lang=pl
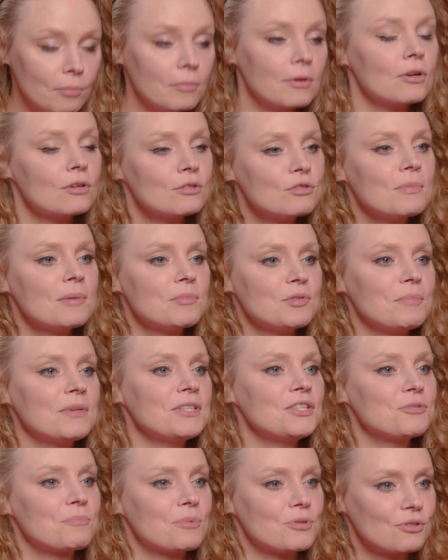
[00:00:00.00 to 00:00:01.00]
Rozumiem, że
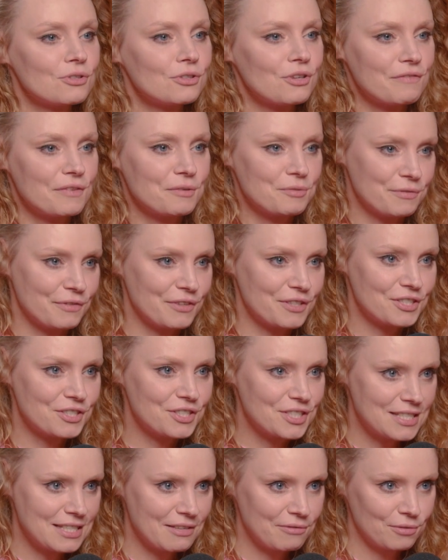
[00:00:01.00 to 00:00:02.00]
będziesz porządkował swoje
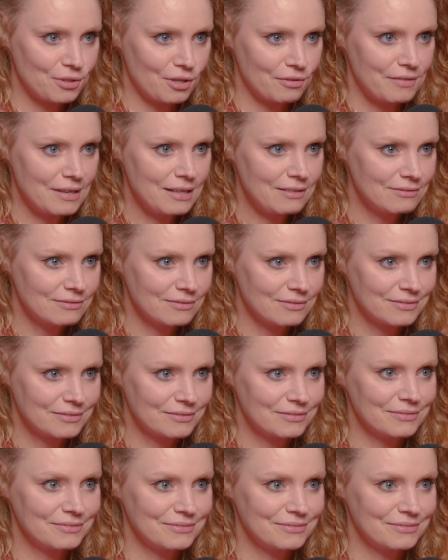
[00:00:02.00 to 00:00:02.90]
życie zawodowe. Mhm.